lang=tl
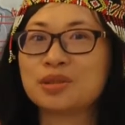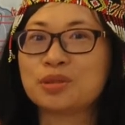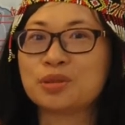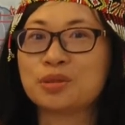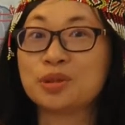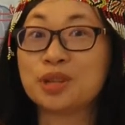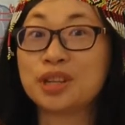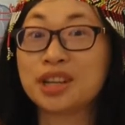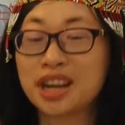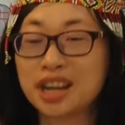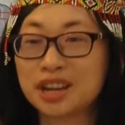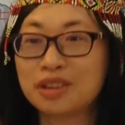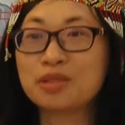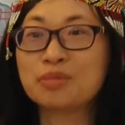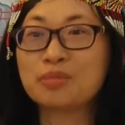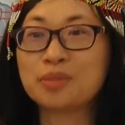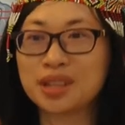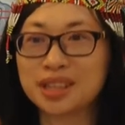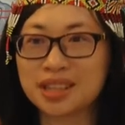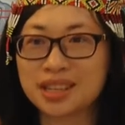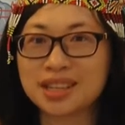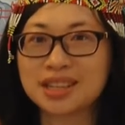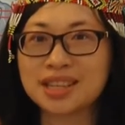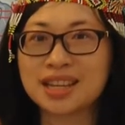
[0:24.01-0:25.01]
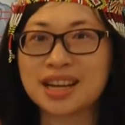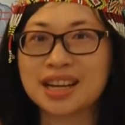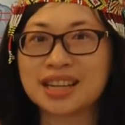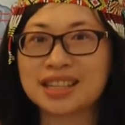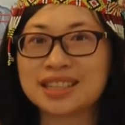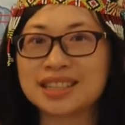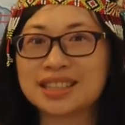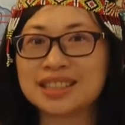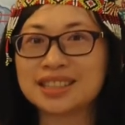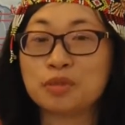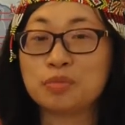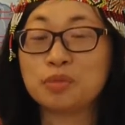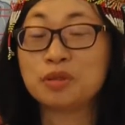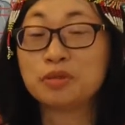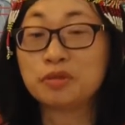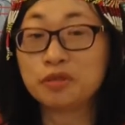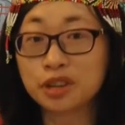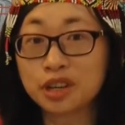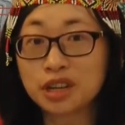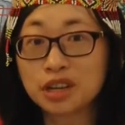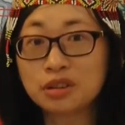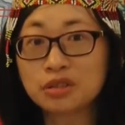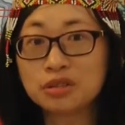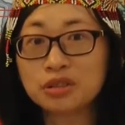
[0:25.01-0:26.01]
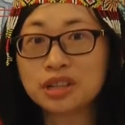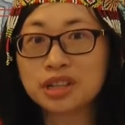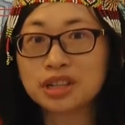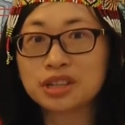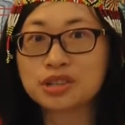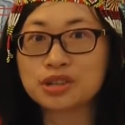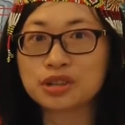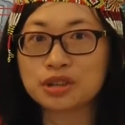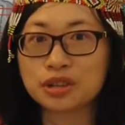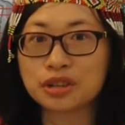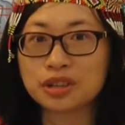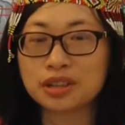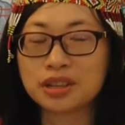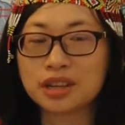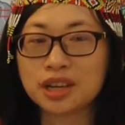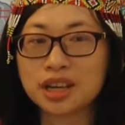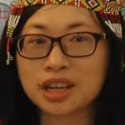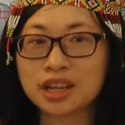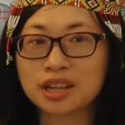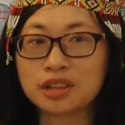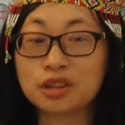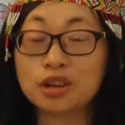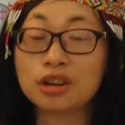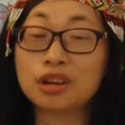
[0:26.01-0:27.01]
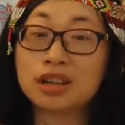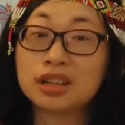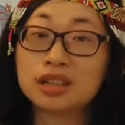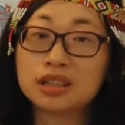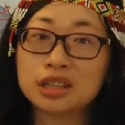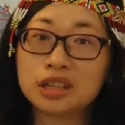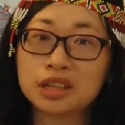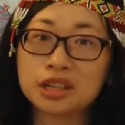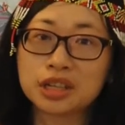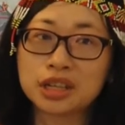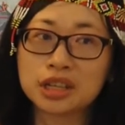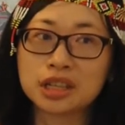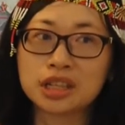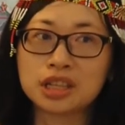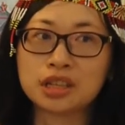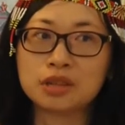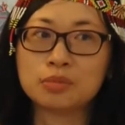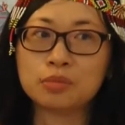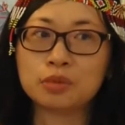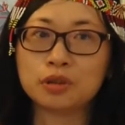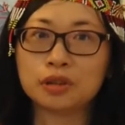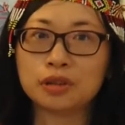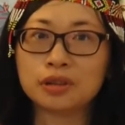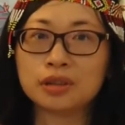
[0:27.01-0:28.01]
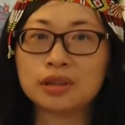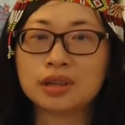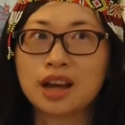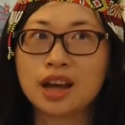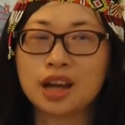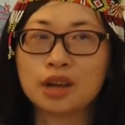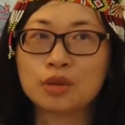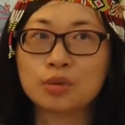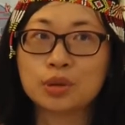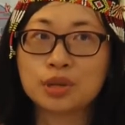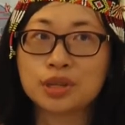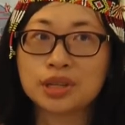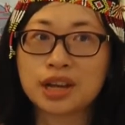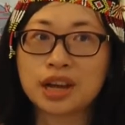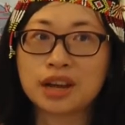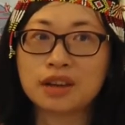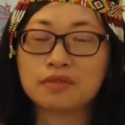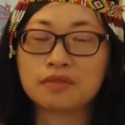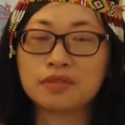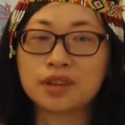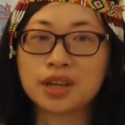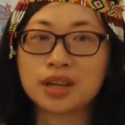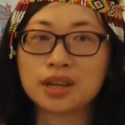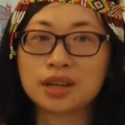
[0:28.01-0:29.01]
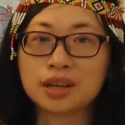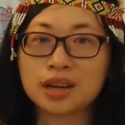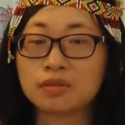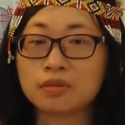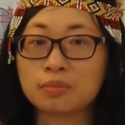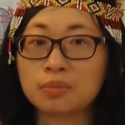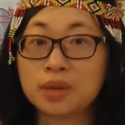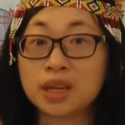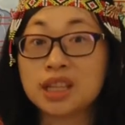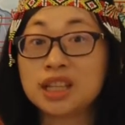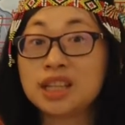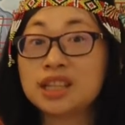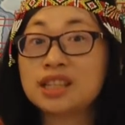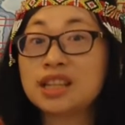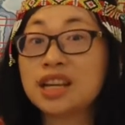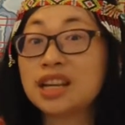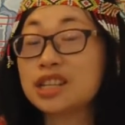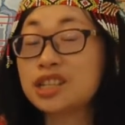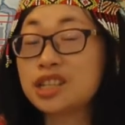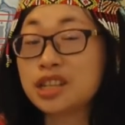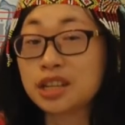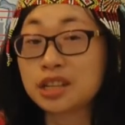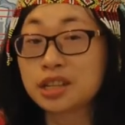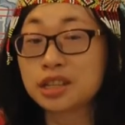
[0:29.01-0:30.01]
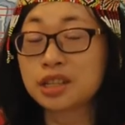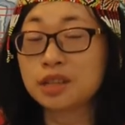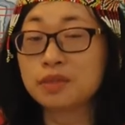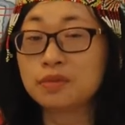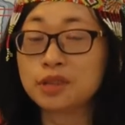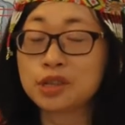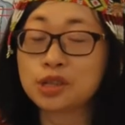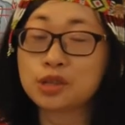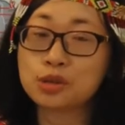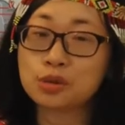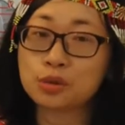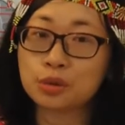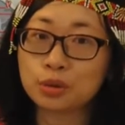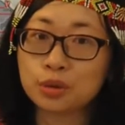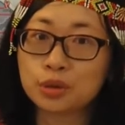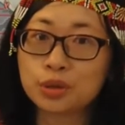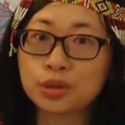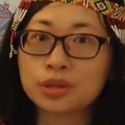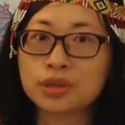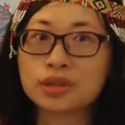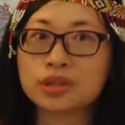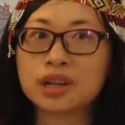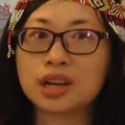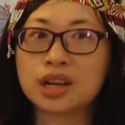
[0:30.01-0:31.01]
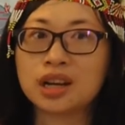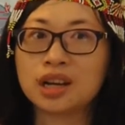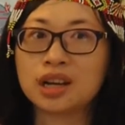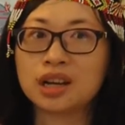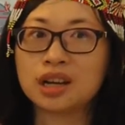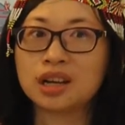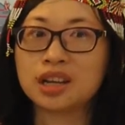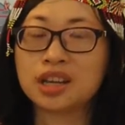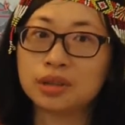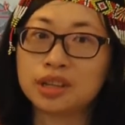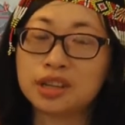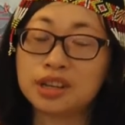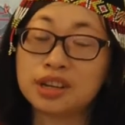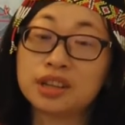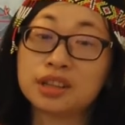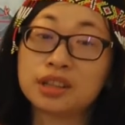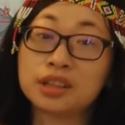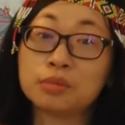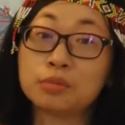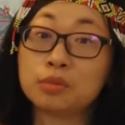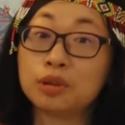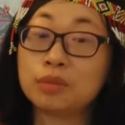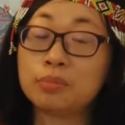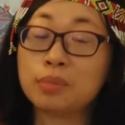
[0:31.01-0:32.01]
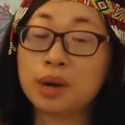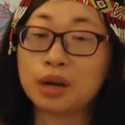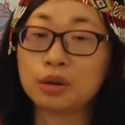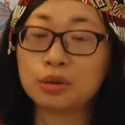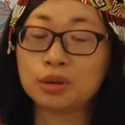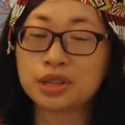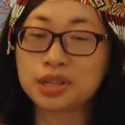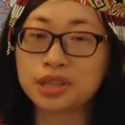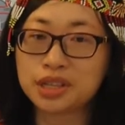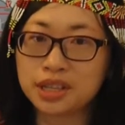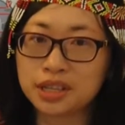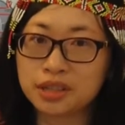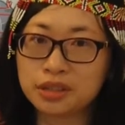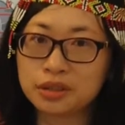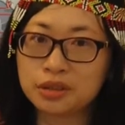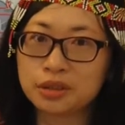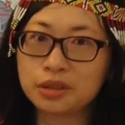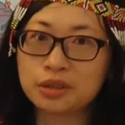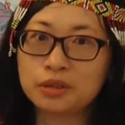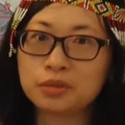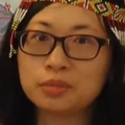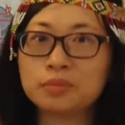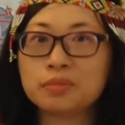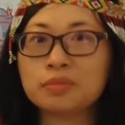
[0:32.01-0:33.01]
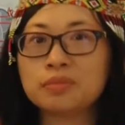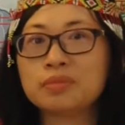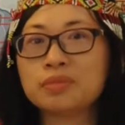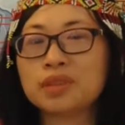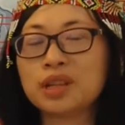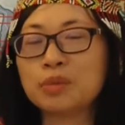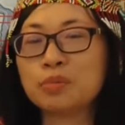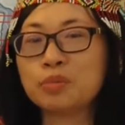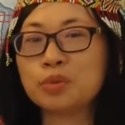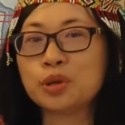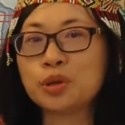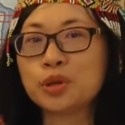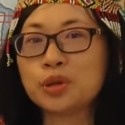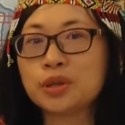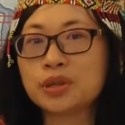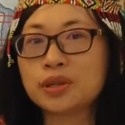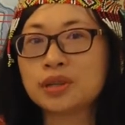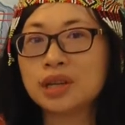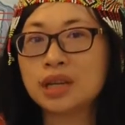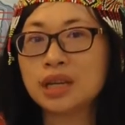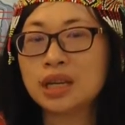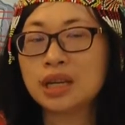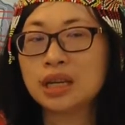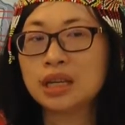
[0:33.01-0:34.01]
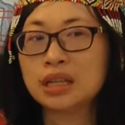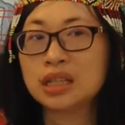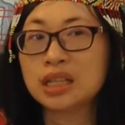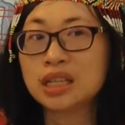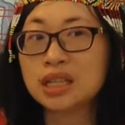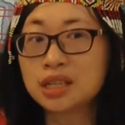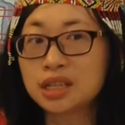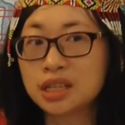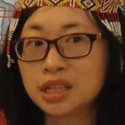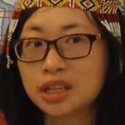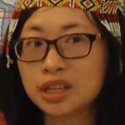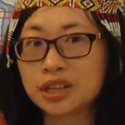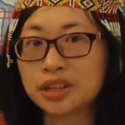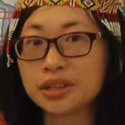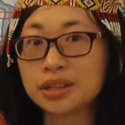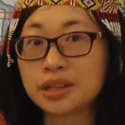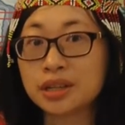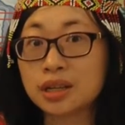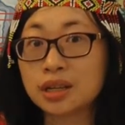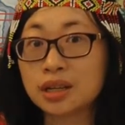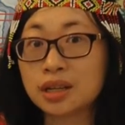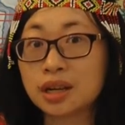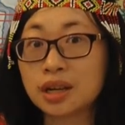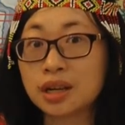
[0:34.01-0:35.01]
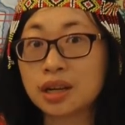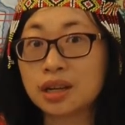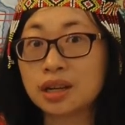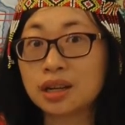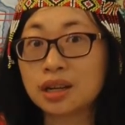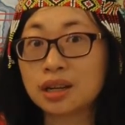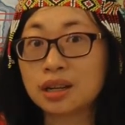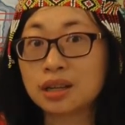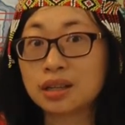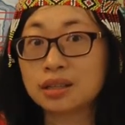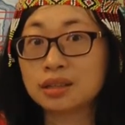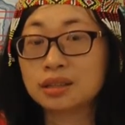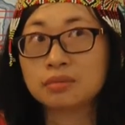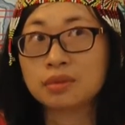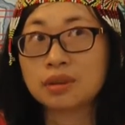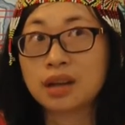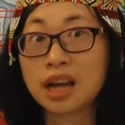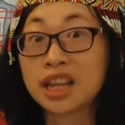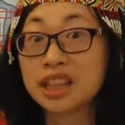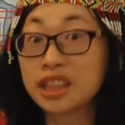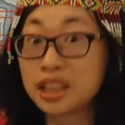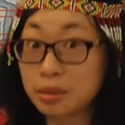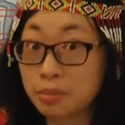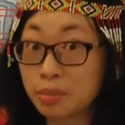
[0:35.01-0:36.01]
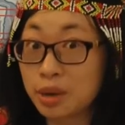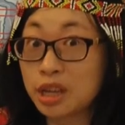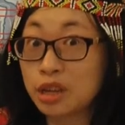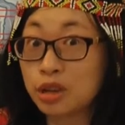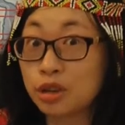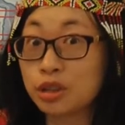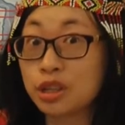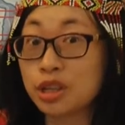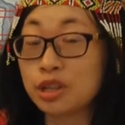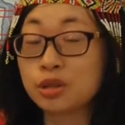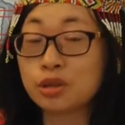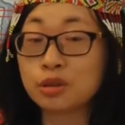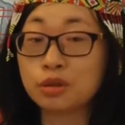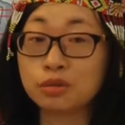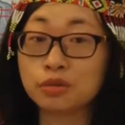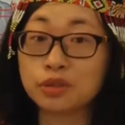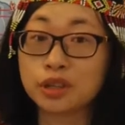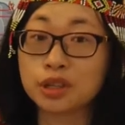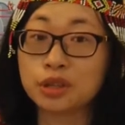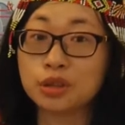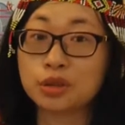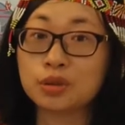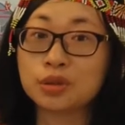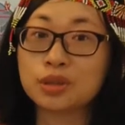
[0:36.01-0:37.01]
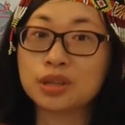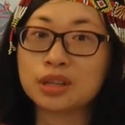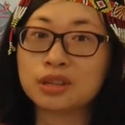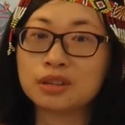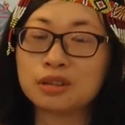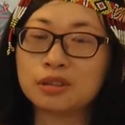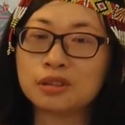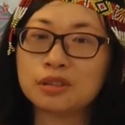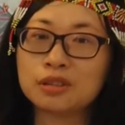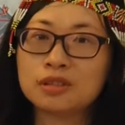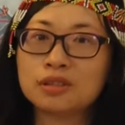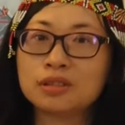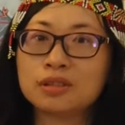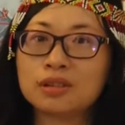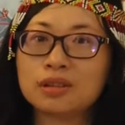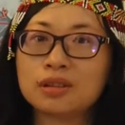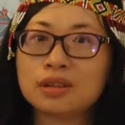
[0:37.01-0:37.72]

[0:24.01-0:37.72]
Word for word: So, nirecommend niya sa akin. Before ako nag-join kay Doc Alternativo, I was having many digestive issues, uh, irritable bowel syndrome, tapos this year nagka-antibiotics overdose ako.